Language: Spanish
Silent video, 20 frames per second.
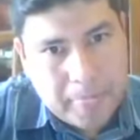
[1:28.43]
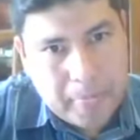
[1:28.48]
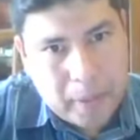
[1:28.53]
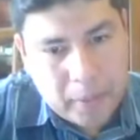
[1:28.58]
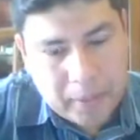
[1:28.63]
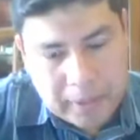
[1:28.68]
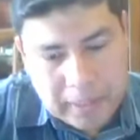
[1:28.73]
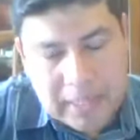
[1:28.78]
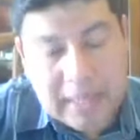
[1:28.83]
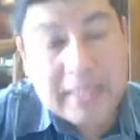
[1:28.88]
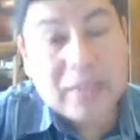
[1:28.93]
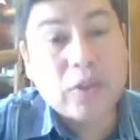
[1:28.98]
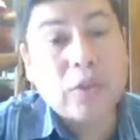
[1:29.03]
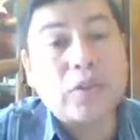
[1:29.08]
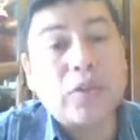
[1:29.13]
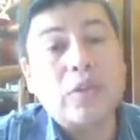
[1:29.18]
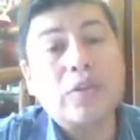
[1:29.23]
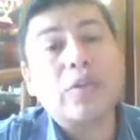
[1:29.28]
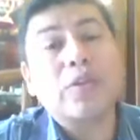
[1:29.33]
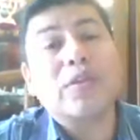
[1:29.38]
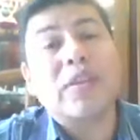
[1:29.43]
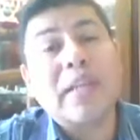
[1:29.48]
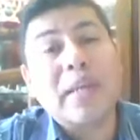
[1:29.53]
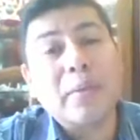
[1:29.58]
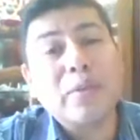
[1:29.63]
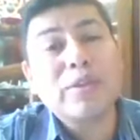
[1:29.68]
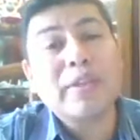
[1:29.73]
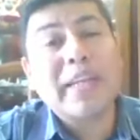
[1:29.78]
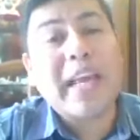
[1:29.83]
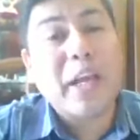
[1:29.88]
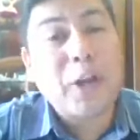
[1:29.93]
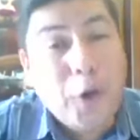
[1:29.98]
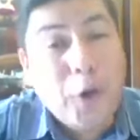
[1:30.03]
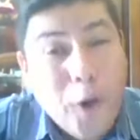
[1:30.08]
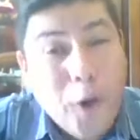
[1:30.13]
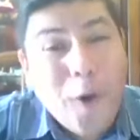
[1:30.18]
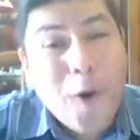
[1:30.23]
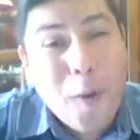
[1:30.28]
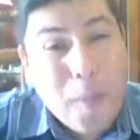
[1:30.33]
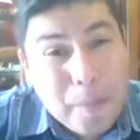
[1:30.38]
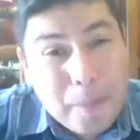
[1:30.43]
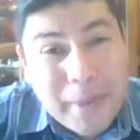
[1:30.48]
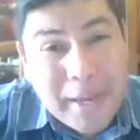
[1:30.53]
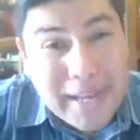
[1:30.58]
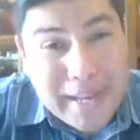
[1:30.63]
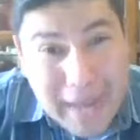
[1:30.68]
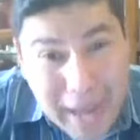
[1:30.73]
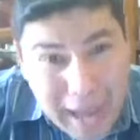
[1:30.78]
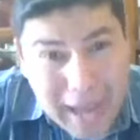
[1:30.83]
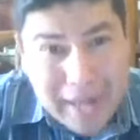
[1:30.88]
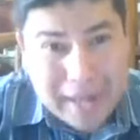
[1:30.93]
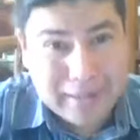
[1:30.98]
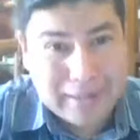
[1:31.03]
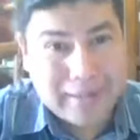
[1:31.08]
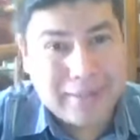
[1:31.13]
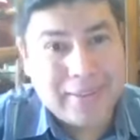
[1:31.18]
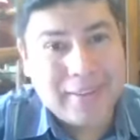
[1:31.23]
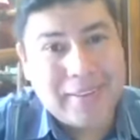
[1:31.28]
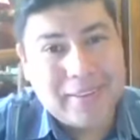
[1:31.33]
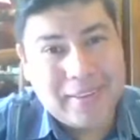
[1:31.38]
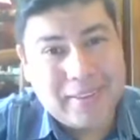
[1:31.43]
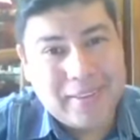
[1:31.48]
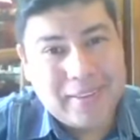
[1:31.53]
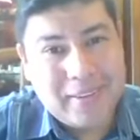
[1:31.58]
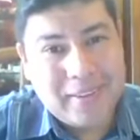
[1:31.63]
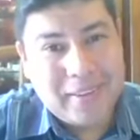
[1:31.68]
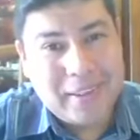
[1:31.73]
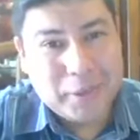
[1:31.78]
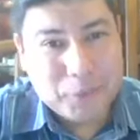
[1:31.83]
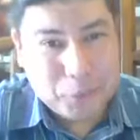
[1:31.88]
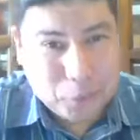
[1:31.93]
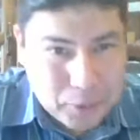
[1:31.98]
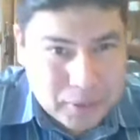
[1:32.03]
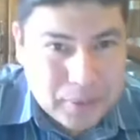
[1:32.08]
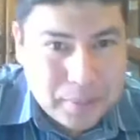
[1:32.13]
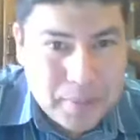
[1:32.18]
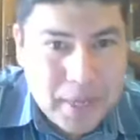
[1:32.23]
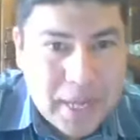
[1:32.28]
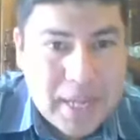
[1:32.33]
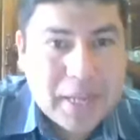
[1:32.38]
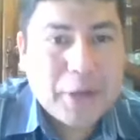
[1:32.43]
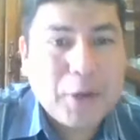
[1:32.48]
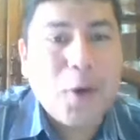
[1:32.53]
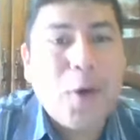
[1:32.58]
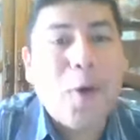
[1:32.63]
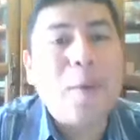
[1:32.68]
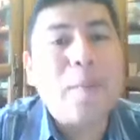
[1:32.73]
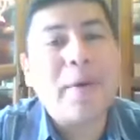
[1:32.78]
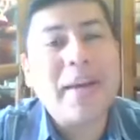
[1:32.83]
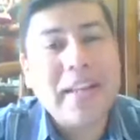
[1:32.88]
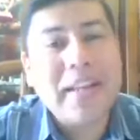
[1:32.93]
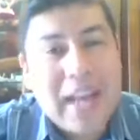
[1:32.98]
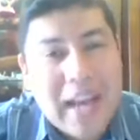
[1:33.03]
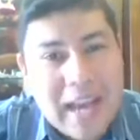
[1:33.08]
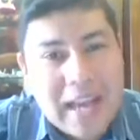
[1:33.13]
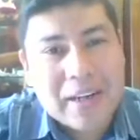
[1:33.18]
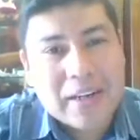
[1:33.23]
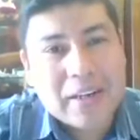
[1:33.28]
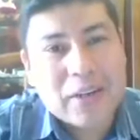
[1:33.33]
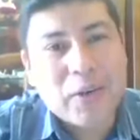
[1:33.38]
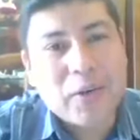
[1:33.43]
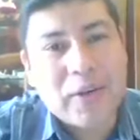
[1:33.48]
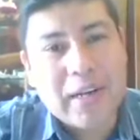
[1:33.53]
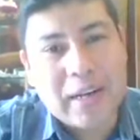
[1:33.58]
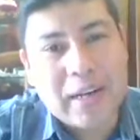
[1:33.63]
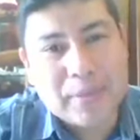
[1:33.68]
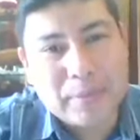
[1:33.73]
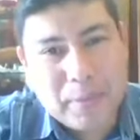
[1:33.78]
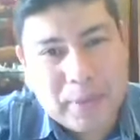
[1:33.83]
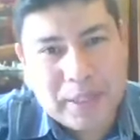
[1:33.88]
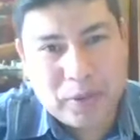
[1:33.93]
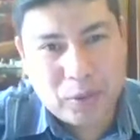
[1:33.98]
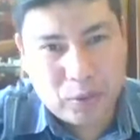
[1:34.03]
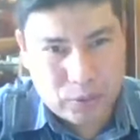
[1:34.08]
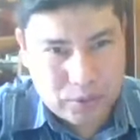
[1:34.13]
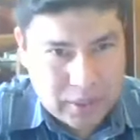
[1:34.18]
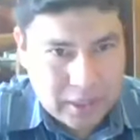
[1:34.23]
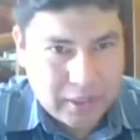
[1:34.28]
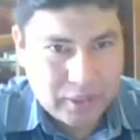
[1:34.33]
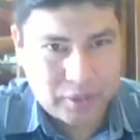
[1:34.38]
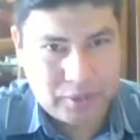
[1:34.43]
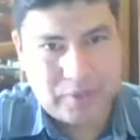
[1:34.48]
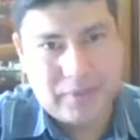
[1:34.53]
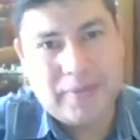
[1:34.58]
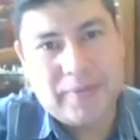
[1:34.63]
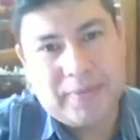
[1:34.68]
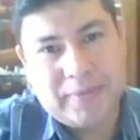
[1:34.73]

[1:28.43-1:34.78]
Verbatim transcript: ¿Okay? Y nosotros tenemos que cooperar, escuchen bien, cooperar con el Espíritu Santo.